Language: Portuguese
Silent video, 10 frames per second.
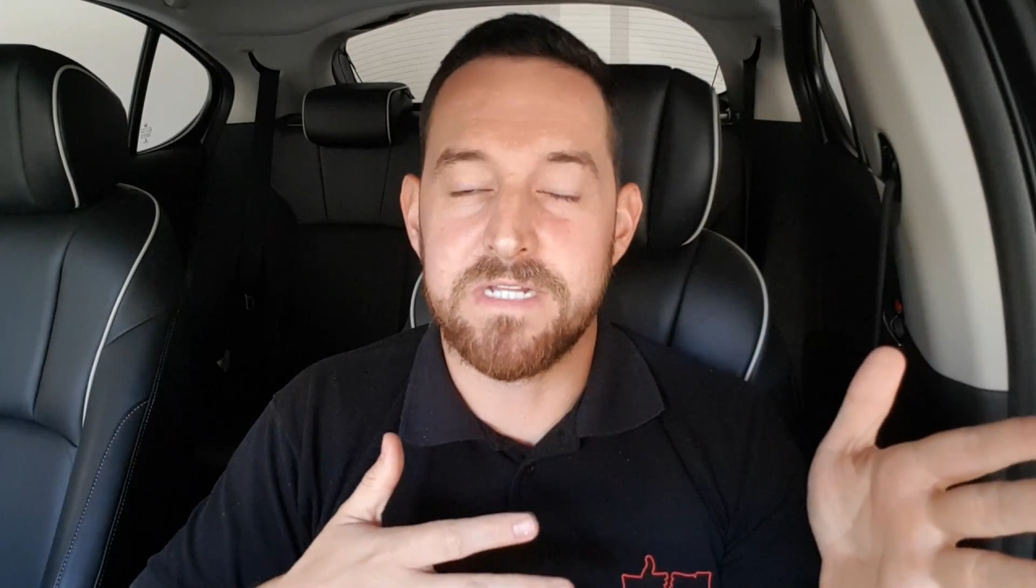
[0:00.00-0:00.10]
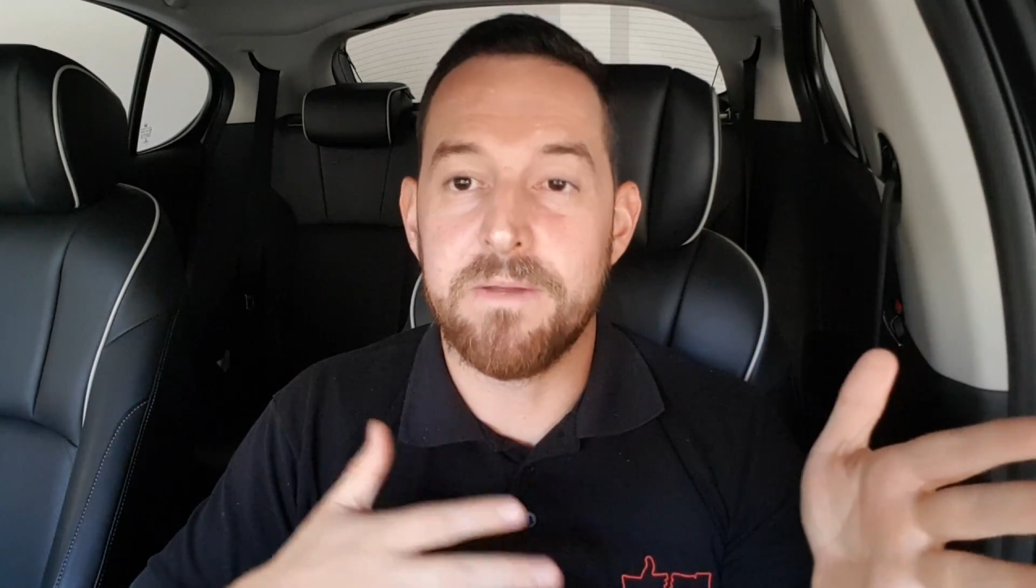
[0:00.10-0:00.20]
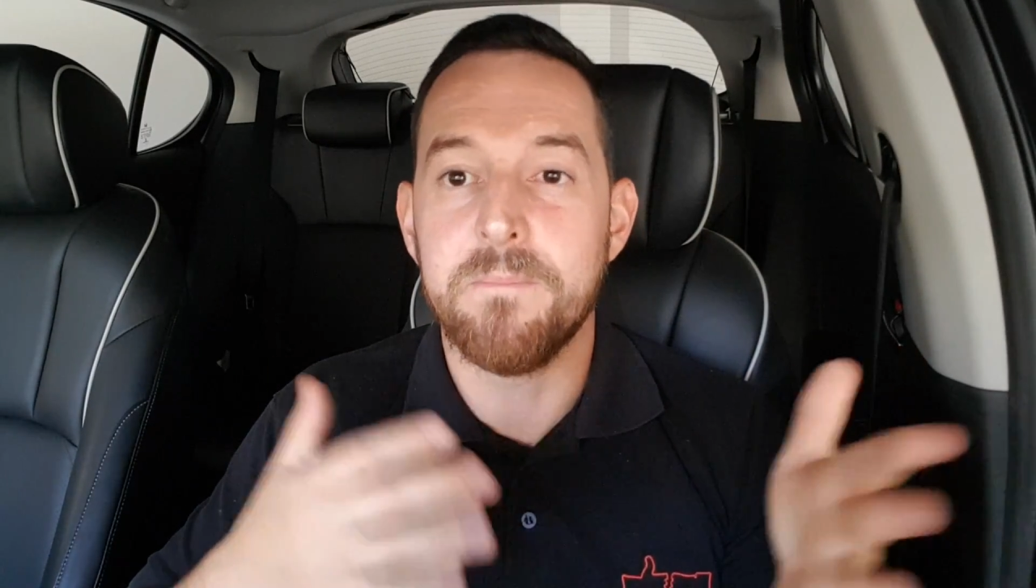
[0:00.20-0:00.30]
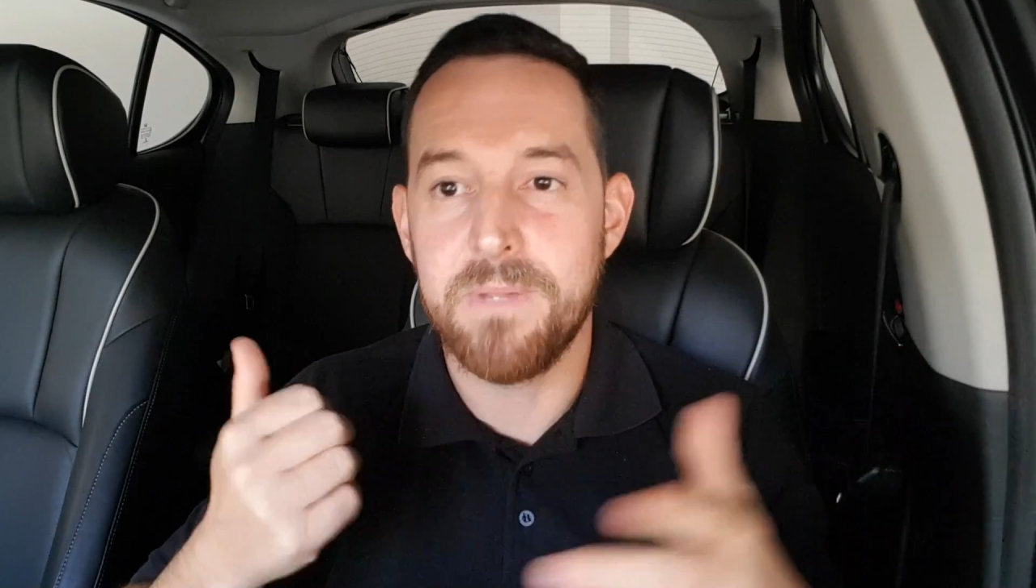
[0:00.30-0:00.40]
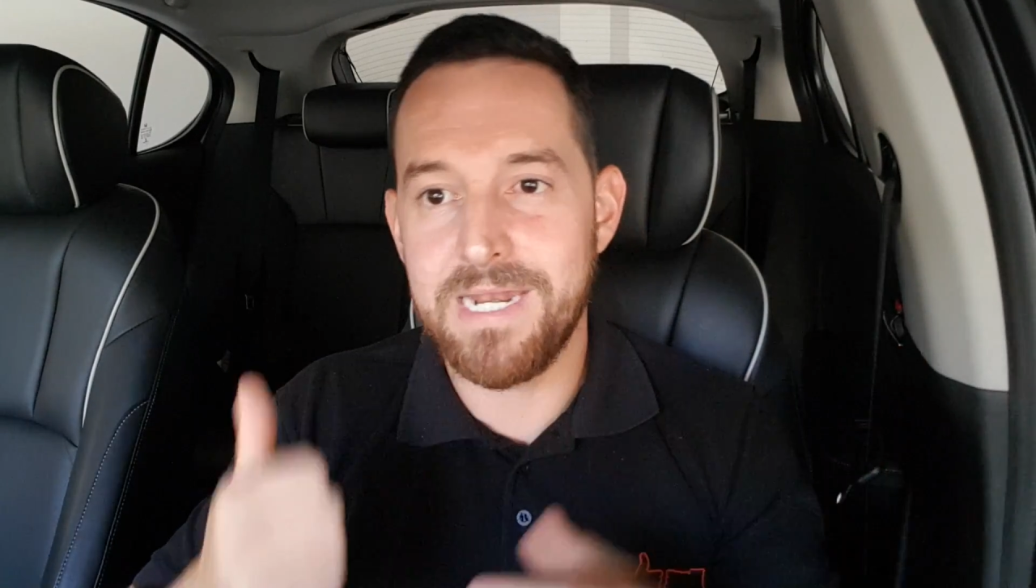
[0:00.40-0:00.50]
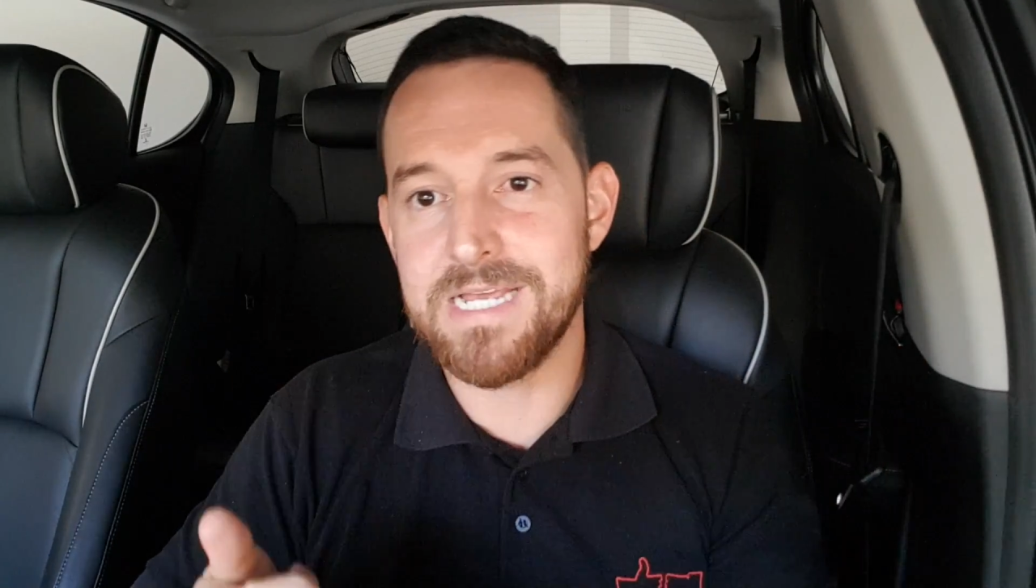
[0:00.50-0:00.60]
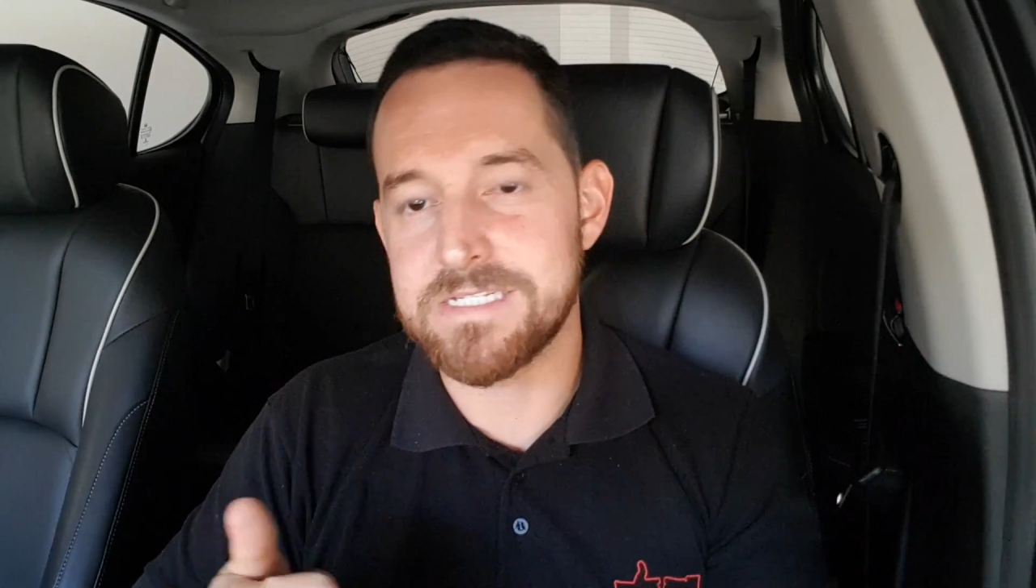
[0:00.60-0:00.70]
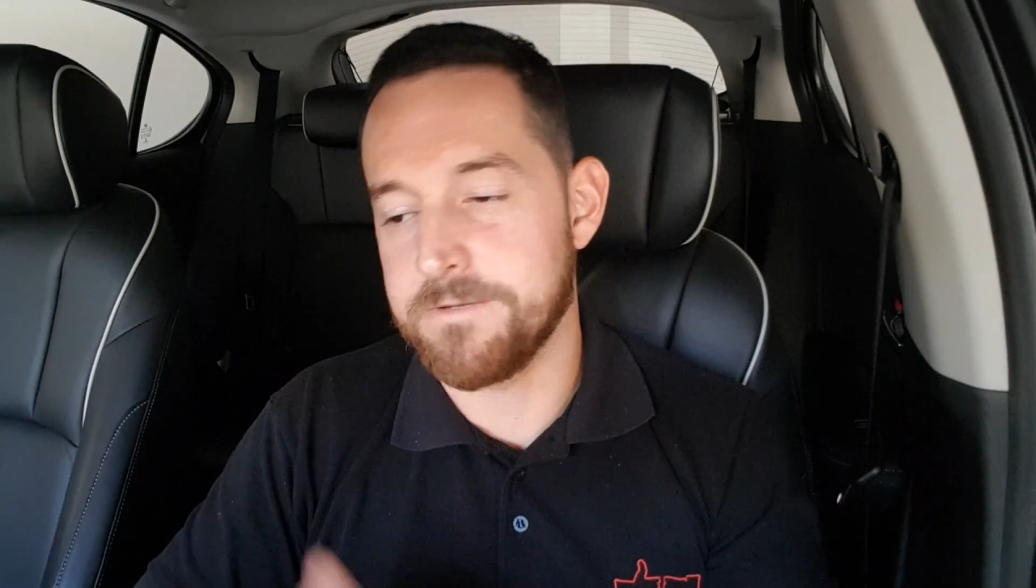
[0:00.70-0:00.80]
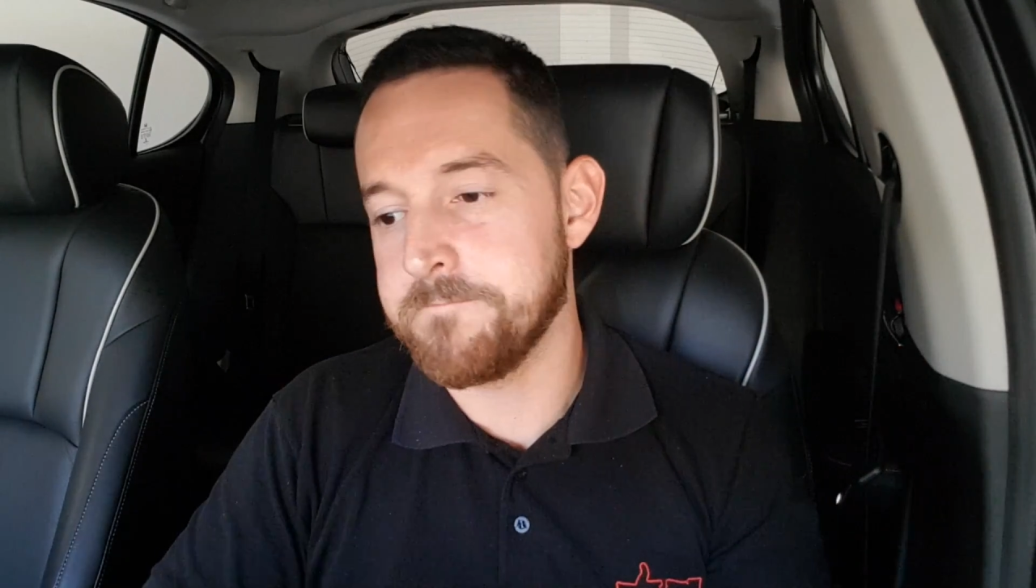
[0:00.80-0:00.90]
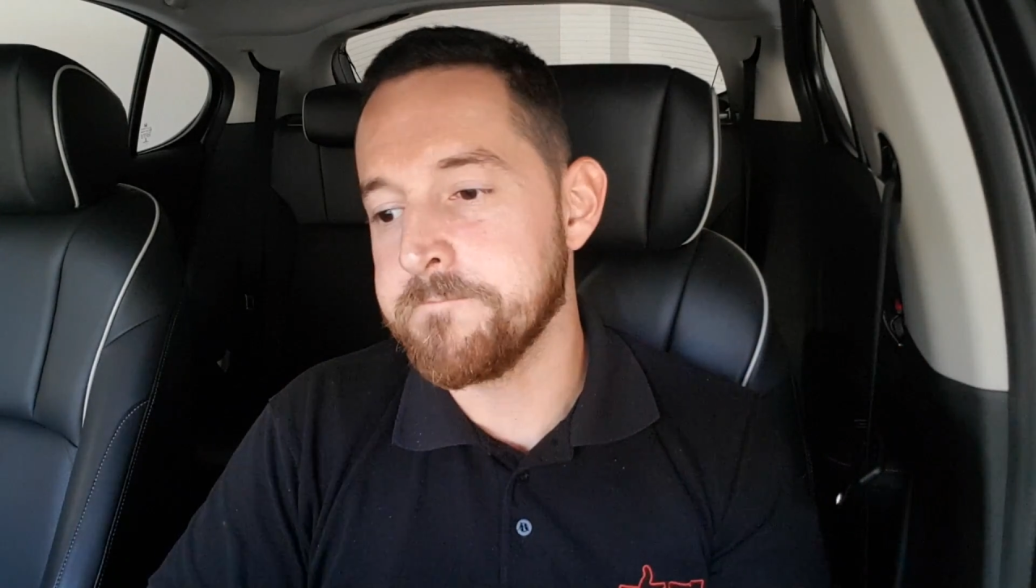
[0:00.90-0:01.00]
né?
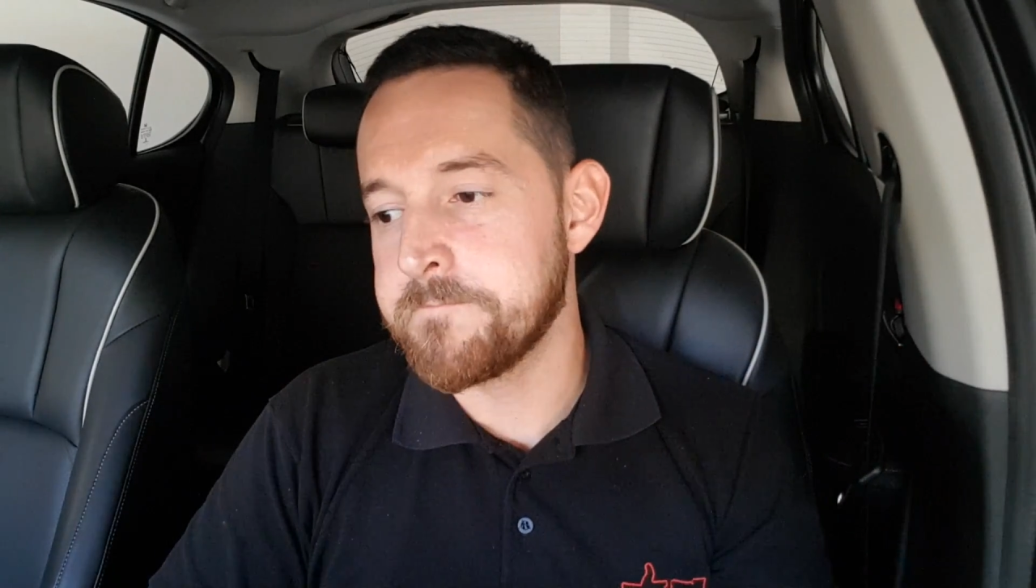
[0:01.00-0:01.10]
Beleza.